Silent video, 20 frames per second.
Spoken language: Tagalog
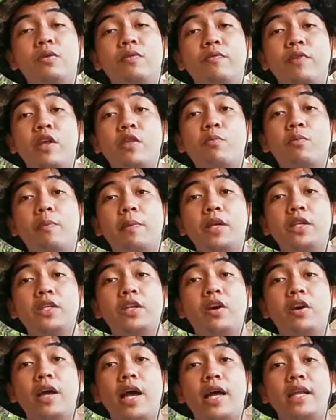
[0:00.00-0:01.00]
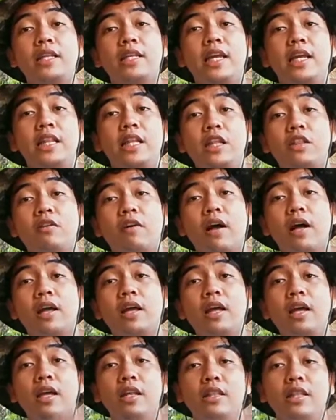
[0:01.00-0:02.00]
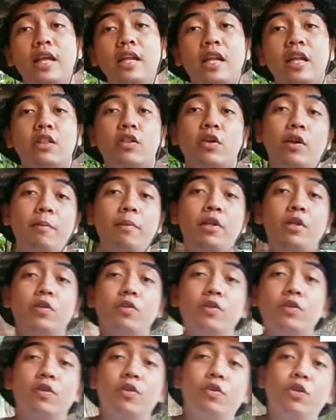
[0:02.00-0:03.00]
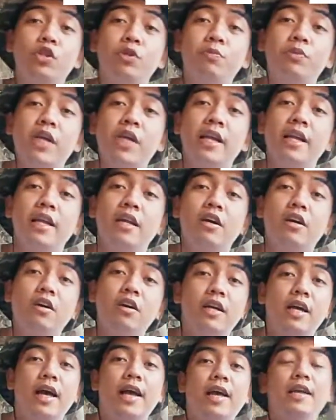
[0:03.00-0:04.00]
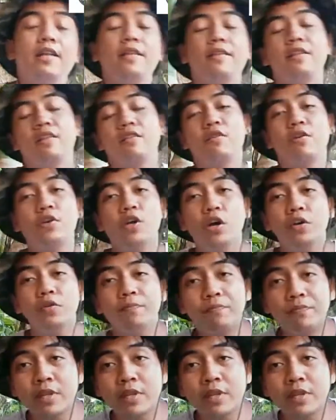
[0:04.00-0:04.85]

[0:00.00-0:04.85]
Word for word: Facebook page ko. Ayan, dito ha. Then, ito naman yung YouTube channel ko. Ha? So, yun.